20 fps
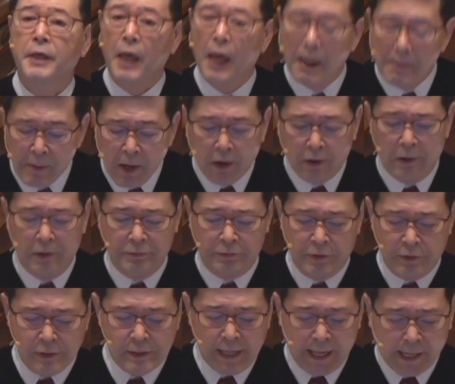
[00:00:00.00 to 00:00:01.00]

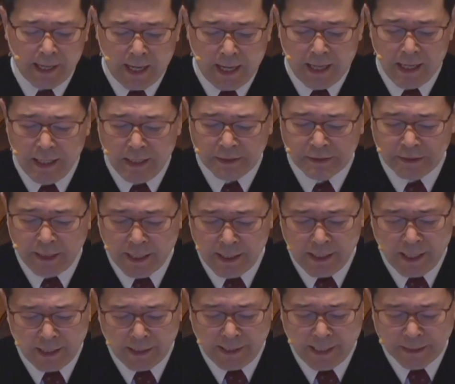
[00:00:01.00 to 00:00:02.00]
계명들을 내가
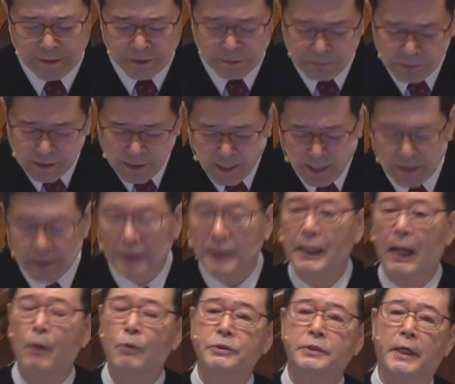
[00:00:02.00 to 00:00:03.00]
생각했습니다. 이렇게
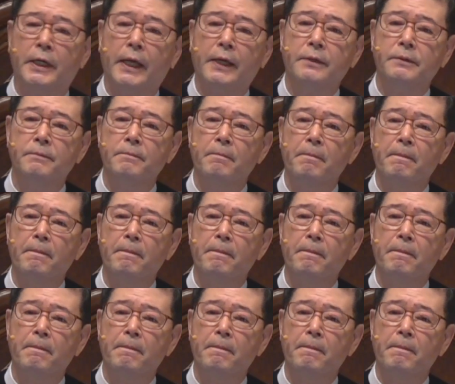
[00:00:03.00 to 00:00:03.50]
나오잖아요.